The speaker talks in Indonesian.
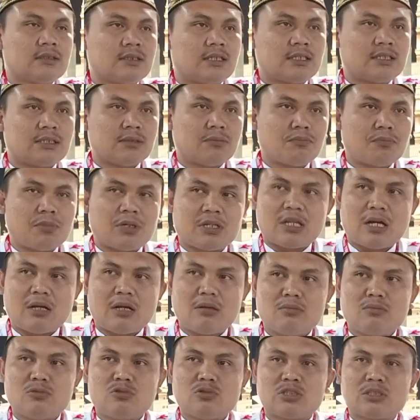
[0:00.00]

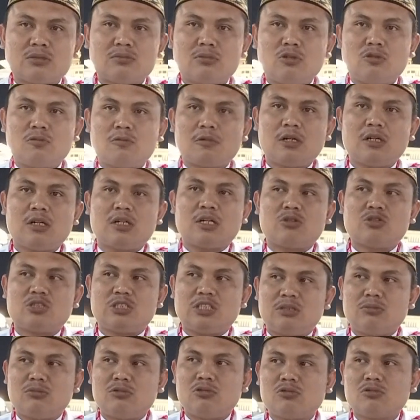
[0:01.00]
kesempatanmu sebelum engkau
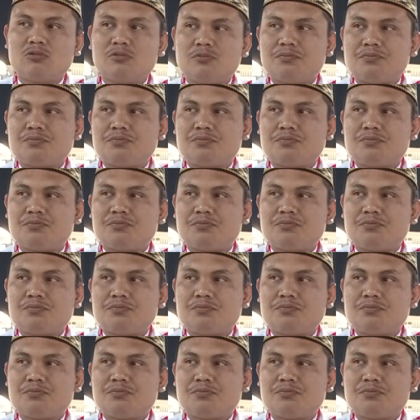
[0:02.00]
sibuk.